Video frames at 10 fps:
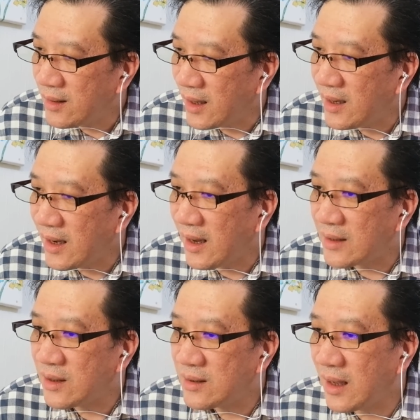ya
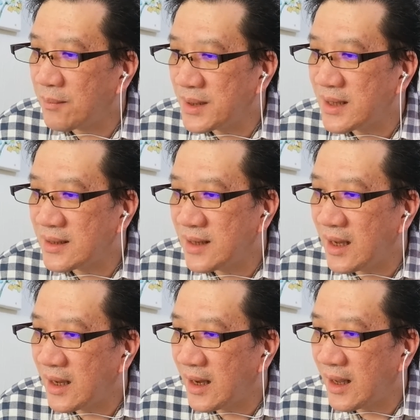lihatlah yang bisa saya
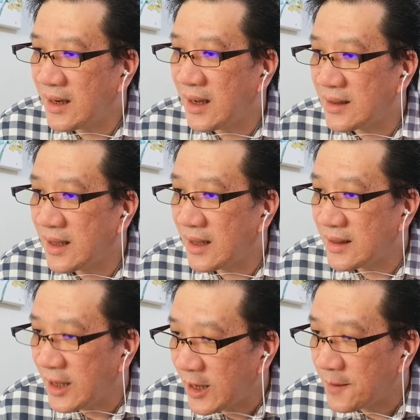ingatkan
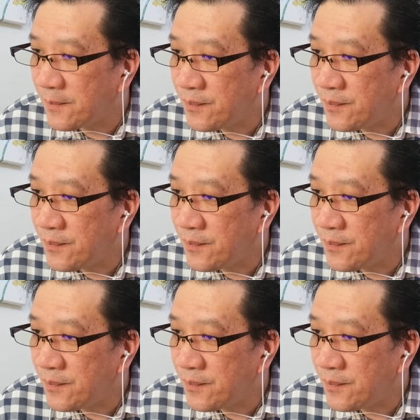hati-hati